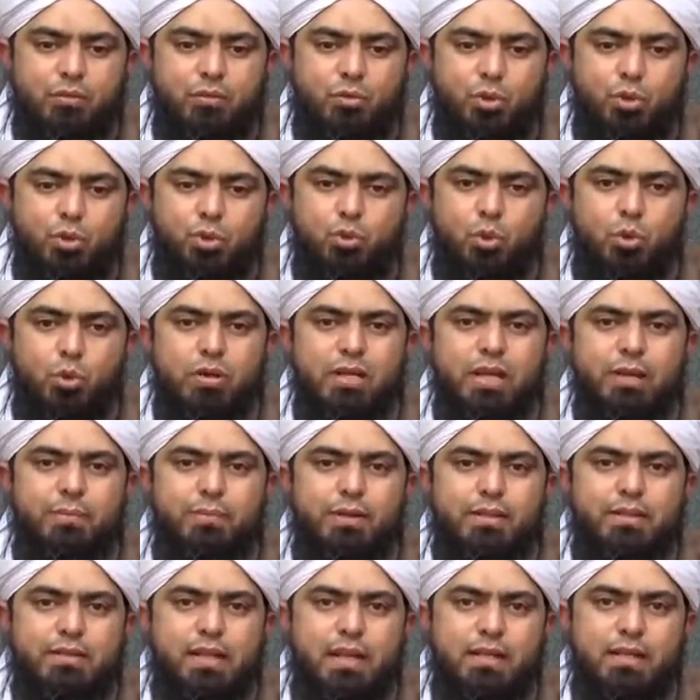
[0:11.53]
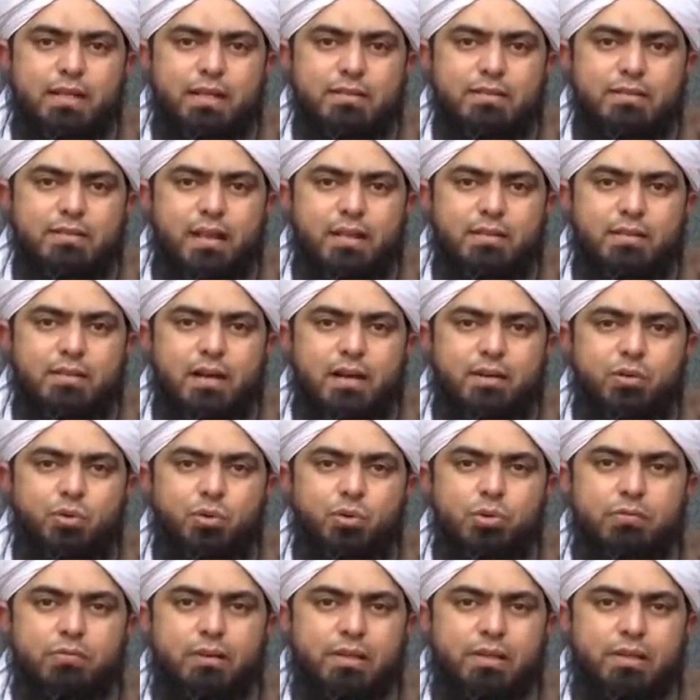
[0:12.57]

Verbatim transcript: कोई तुक नहीं बनता कि इंसान कार्टून